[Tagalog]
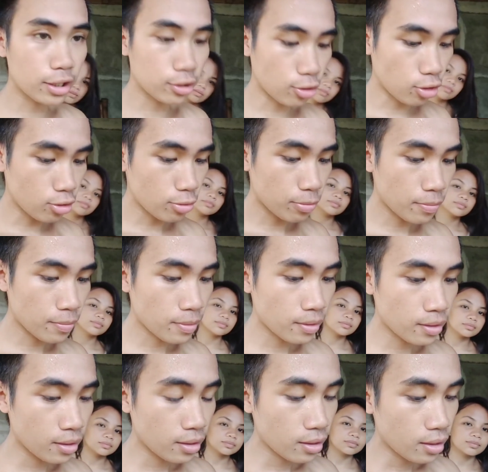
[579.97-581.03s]
taong ito
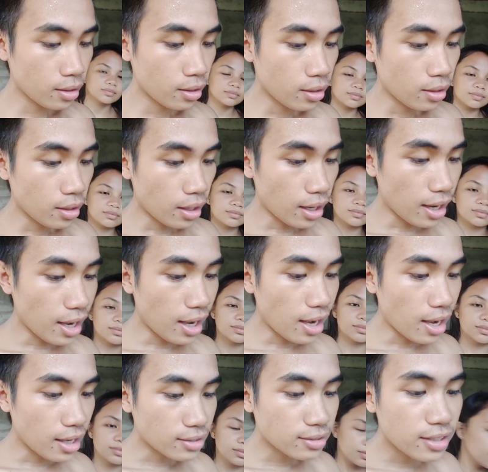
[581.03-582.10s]

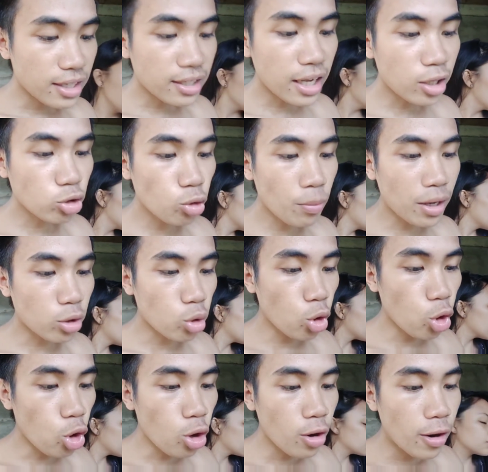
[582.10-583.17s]
uh, ah, CK
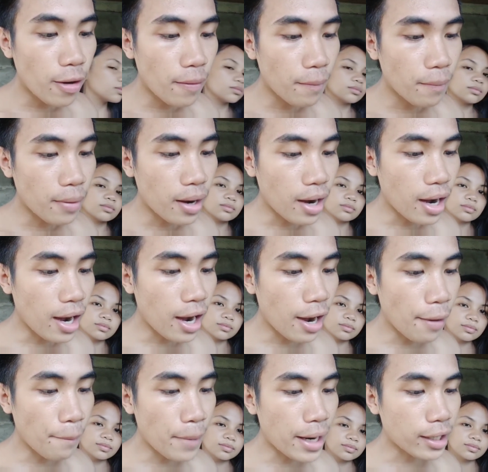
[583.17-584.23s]
Tumaru,
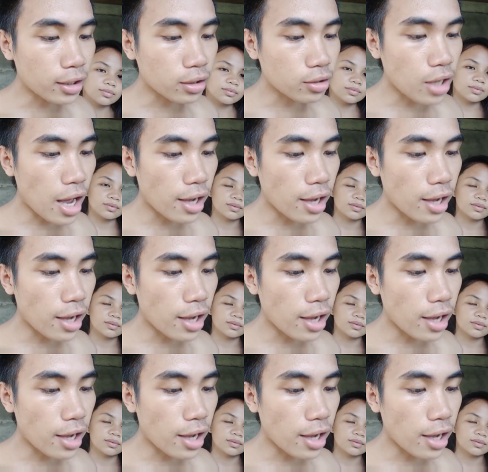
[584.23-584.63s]
uh, Mark